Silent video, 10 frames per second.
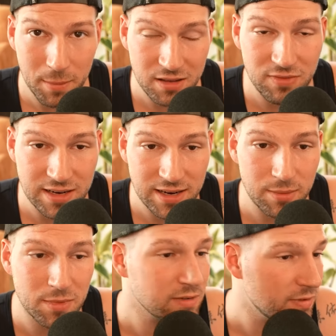Macht weiter
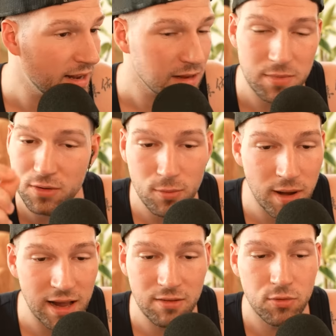damit. Verlinkt mich
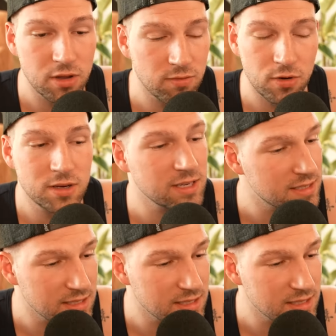überall, wo ihr wollt, dass